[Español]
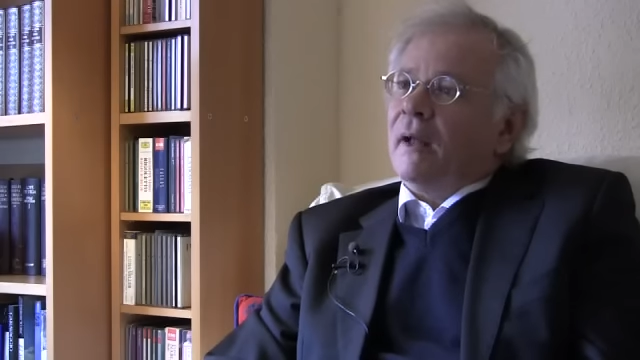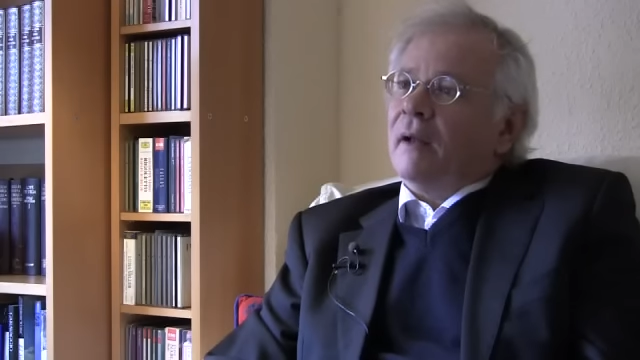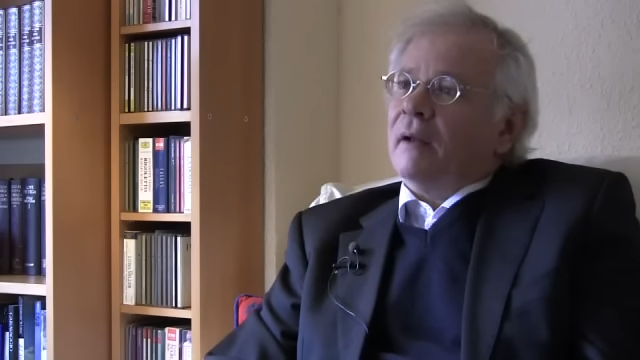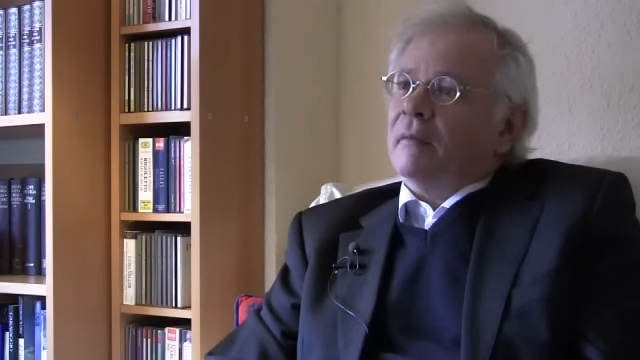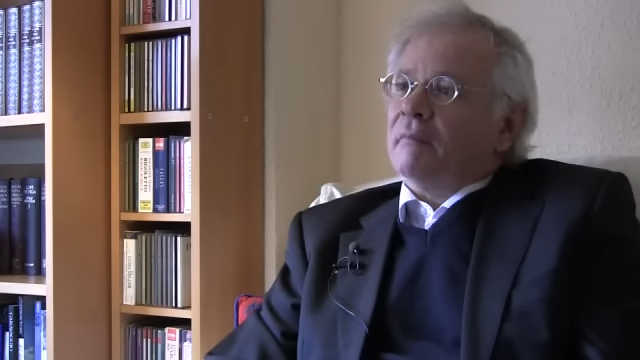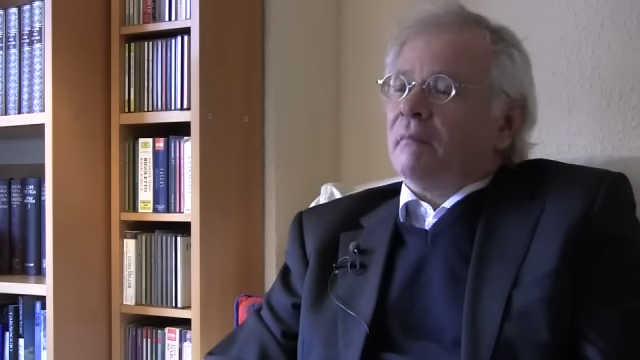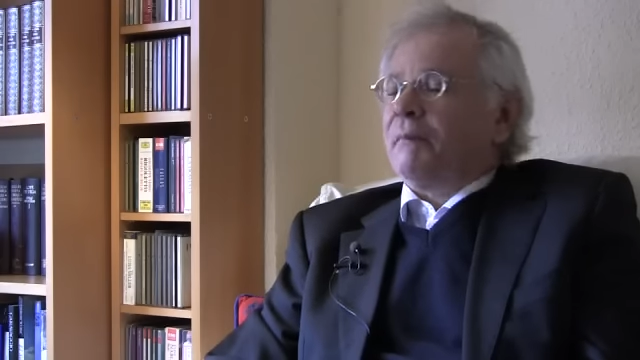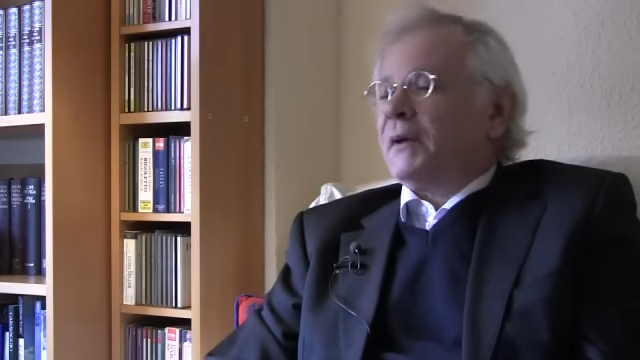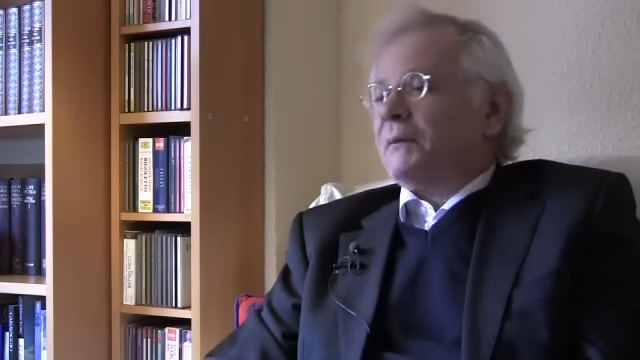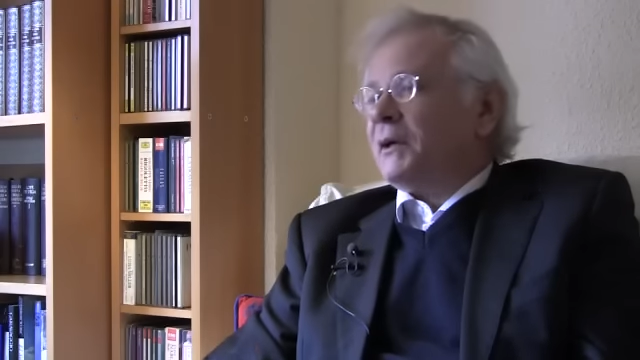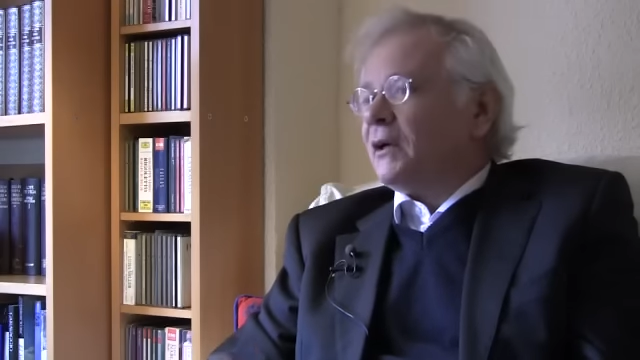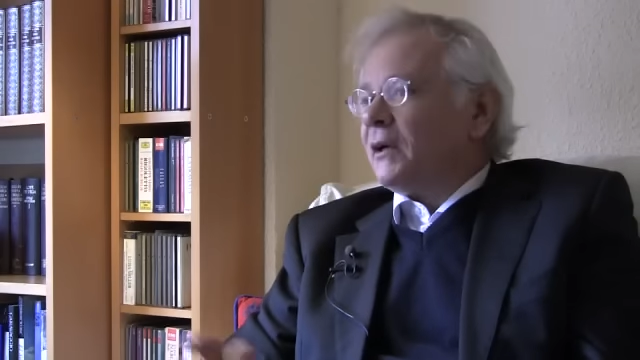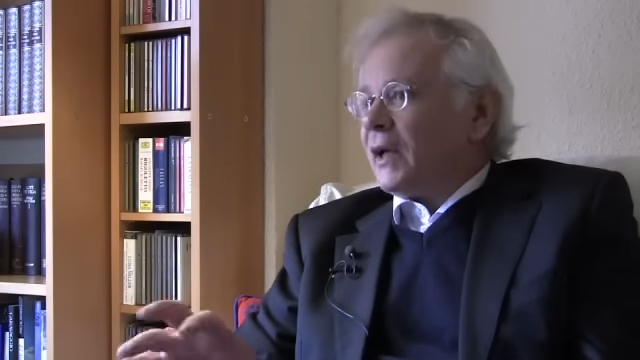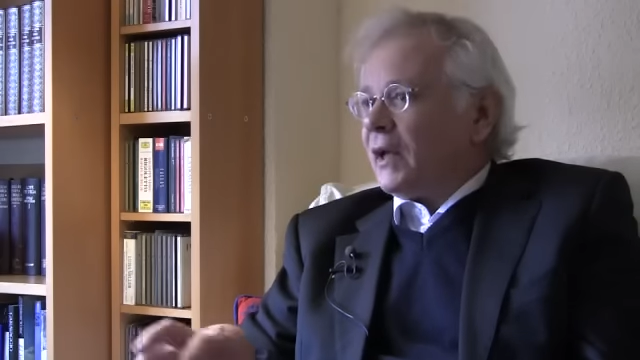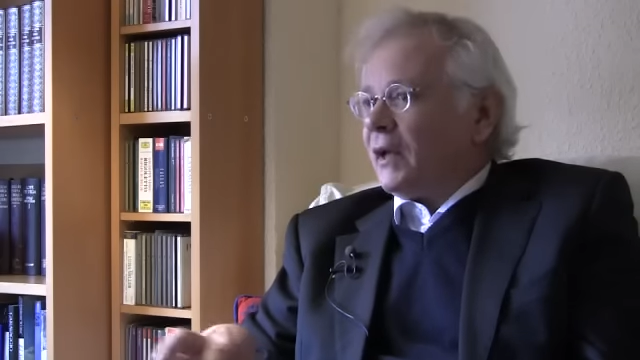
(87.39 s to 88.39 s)
eh,
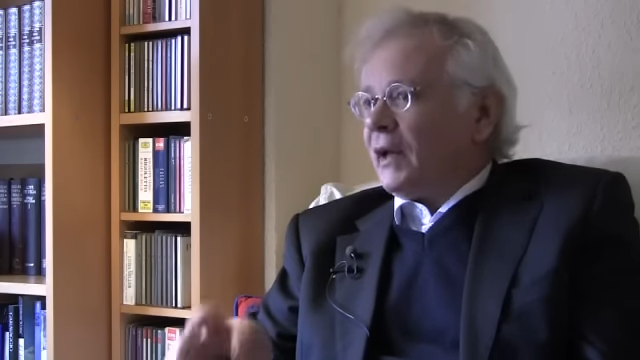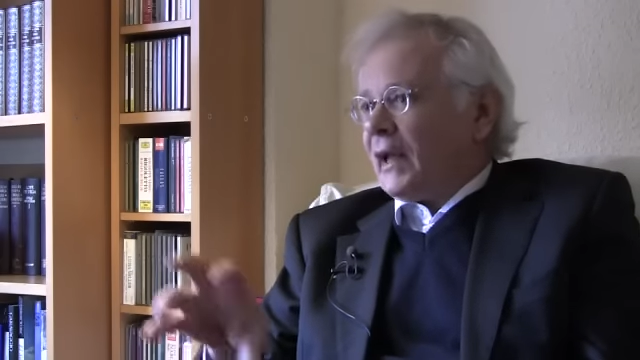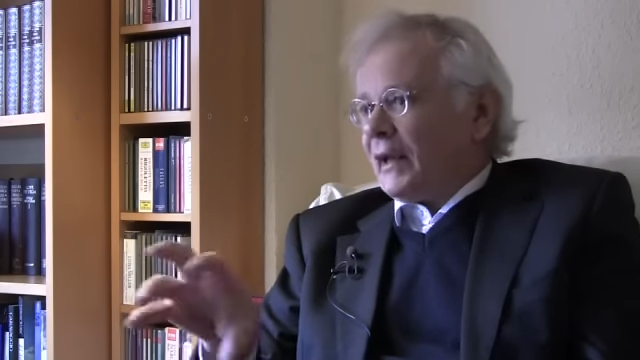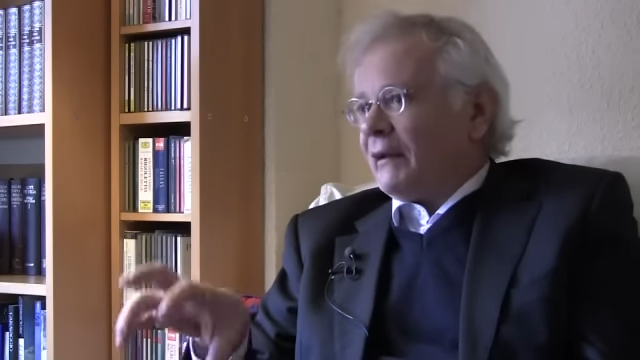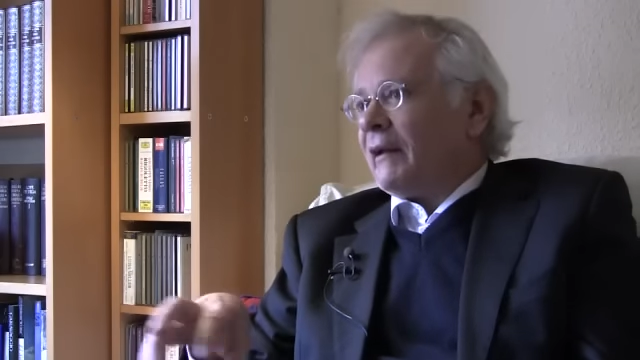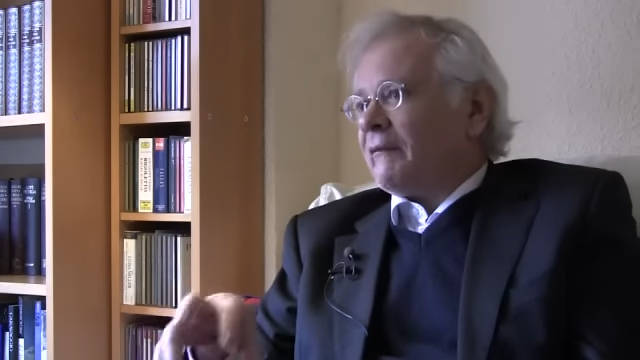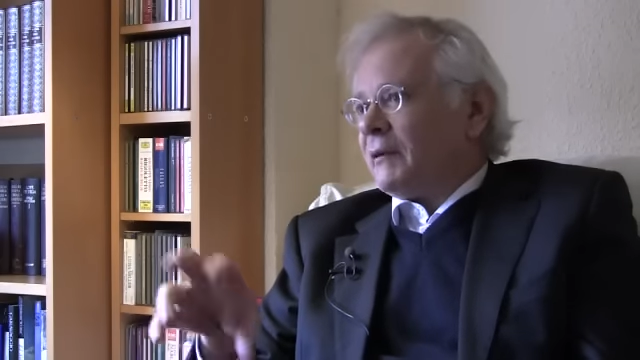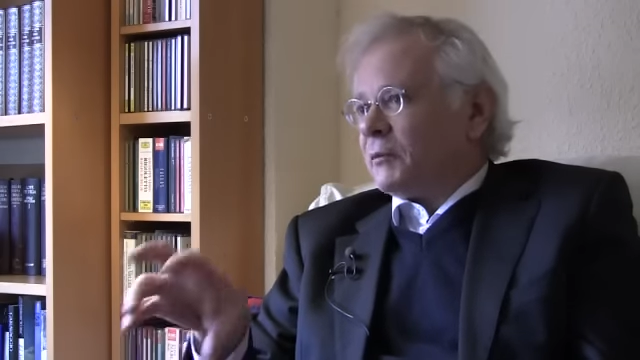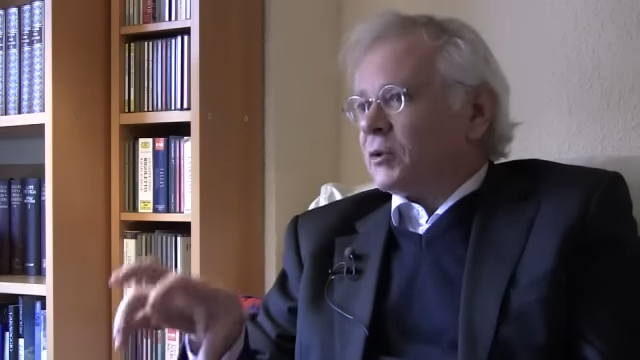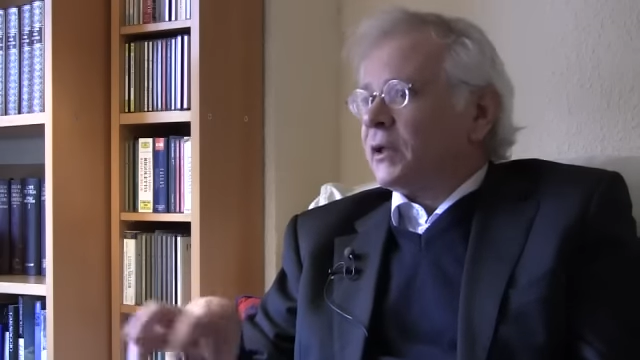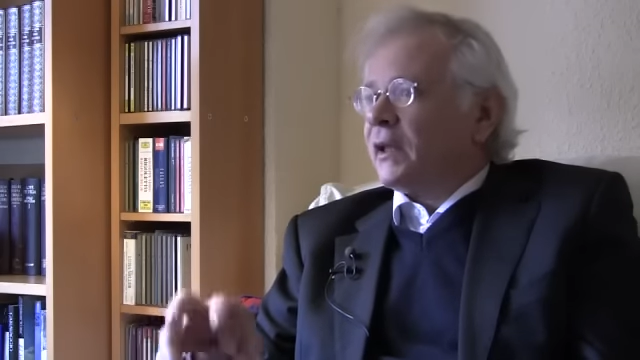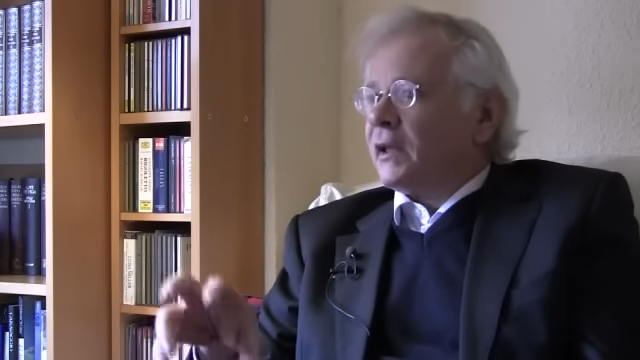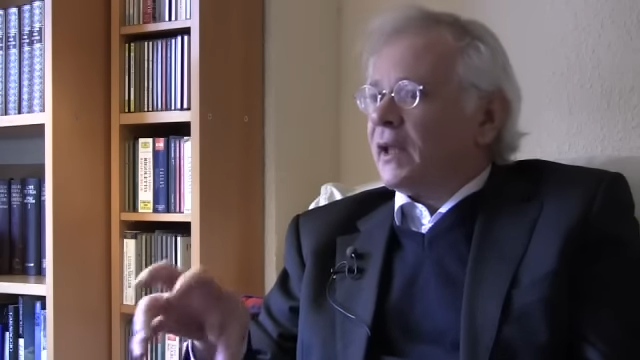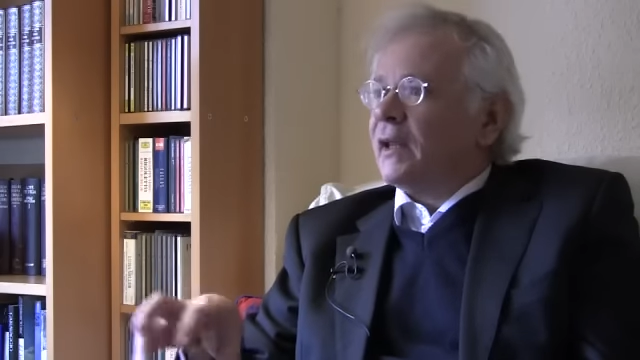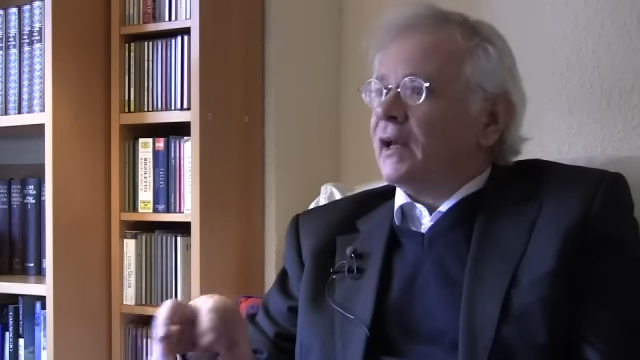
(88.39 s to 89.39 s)
primero la, la,
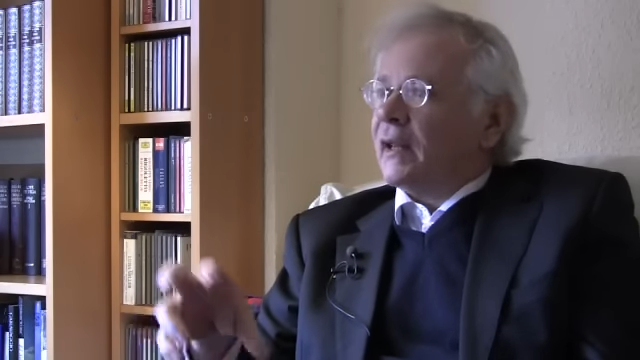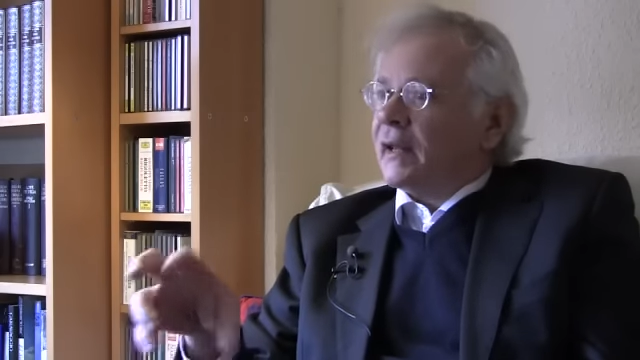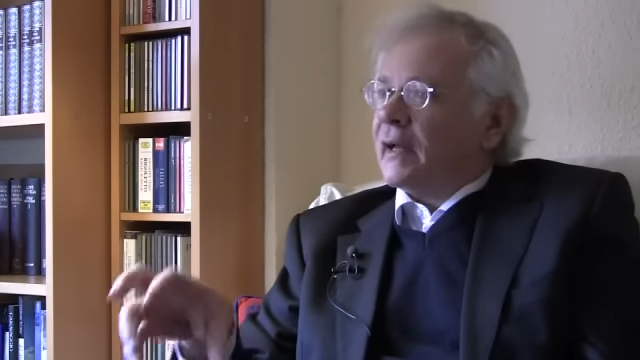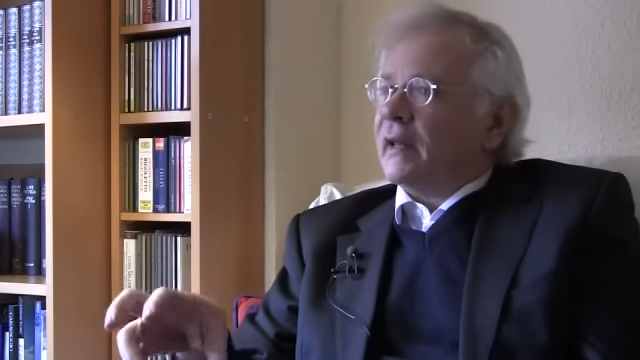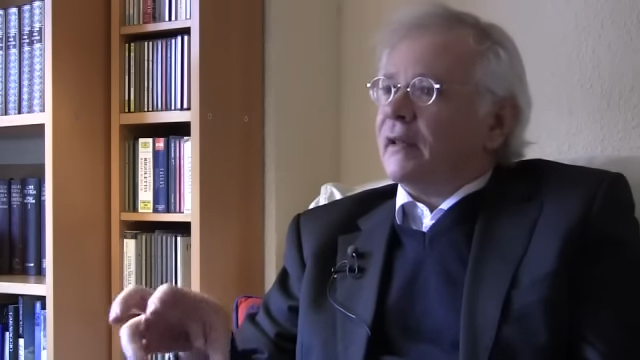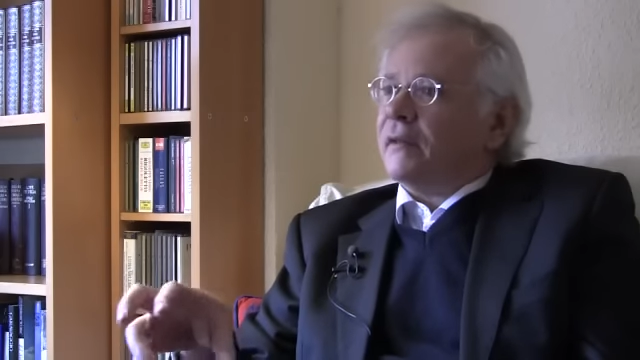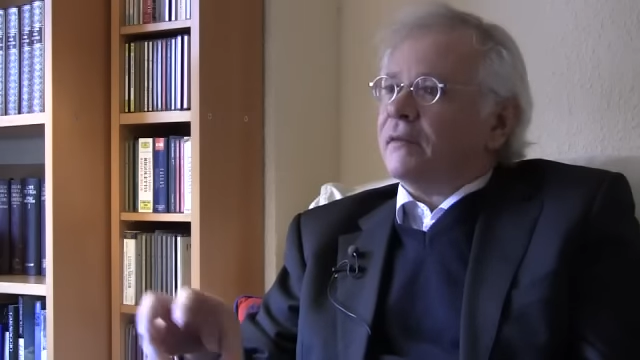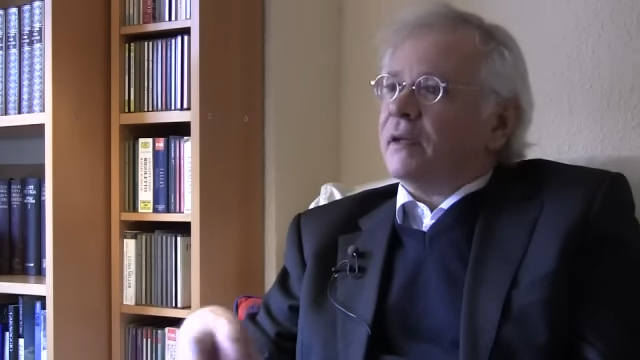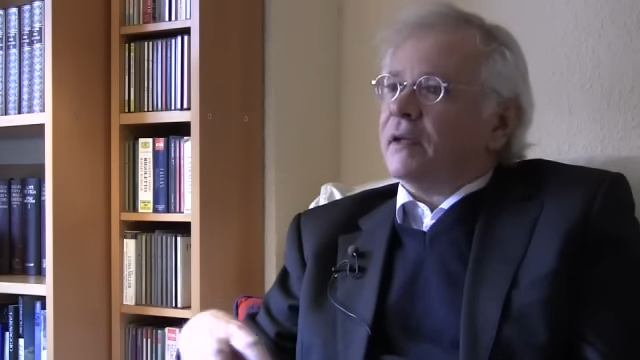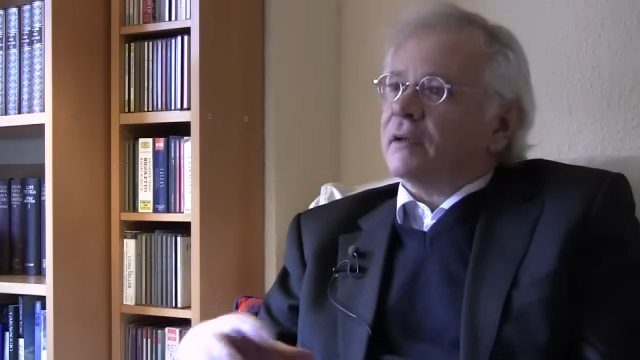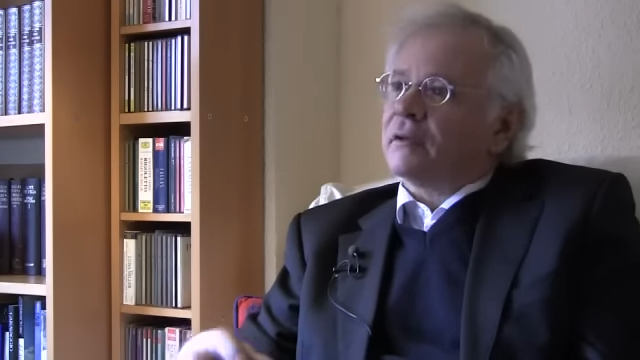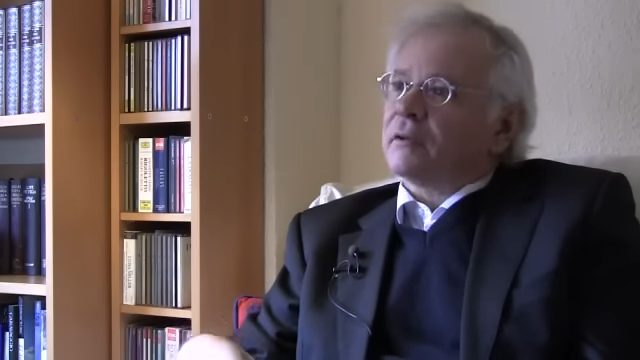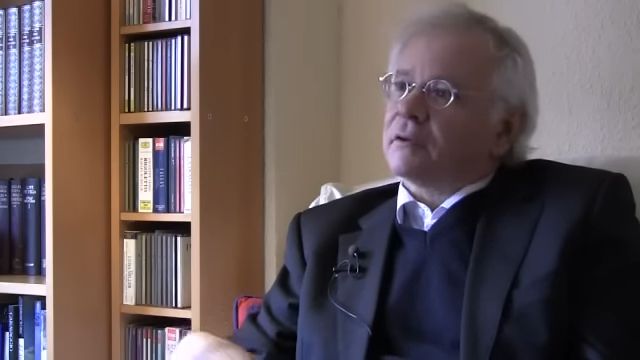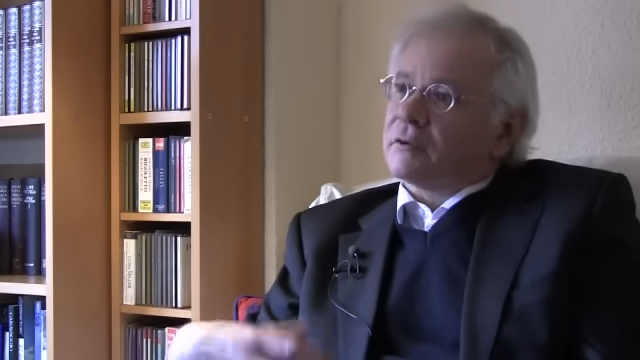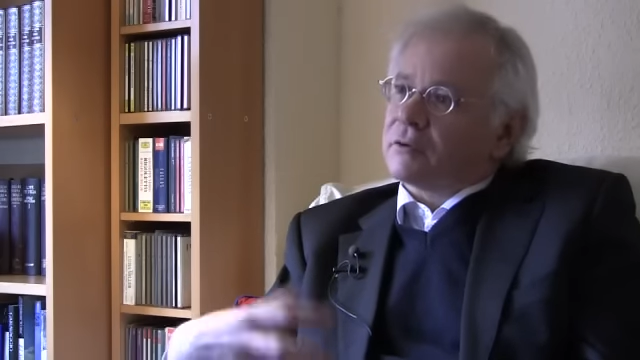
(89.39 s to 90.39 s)
famosa idea de la decadencia, ¿no?